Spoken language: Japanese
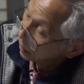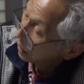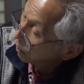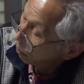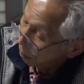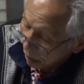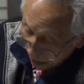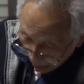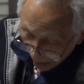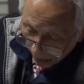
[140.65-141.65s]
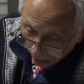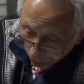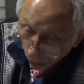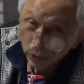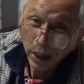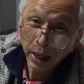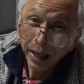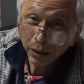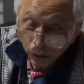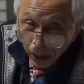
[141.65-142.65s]
で今構成が
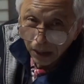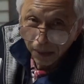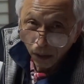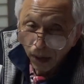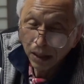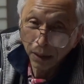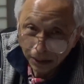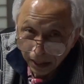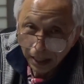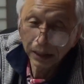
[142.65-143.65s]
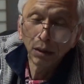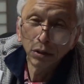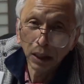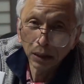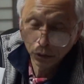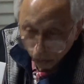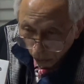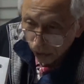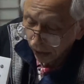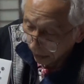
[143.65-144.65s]
やっとね今終わりましてカタルニがちょっ
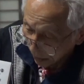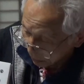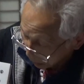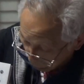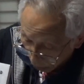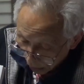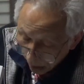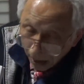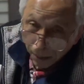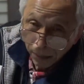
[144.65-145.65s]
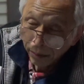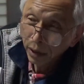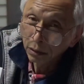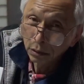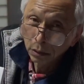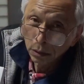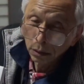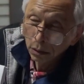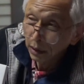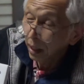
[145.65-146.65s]
と降りたんですけどまもなく
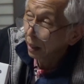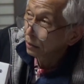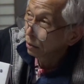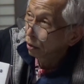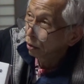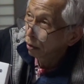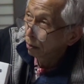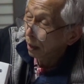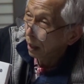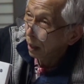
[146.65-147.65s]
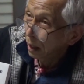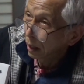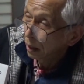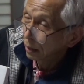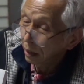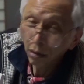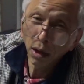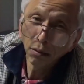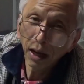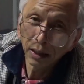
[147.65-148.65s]
3月の、まあ、7
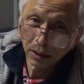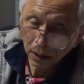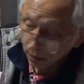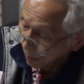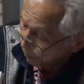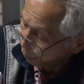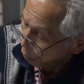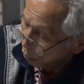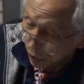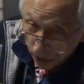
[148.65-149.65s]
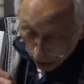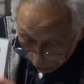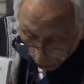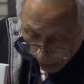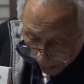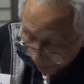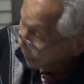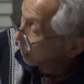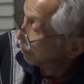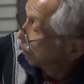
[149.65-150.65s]
日ぐらいにですねこのシリーズ5が、
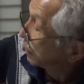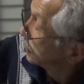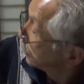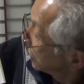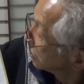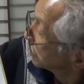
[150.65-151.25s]
まあ、出来上がり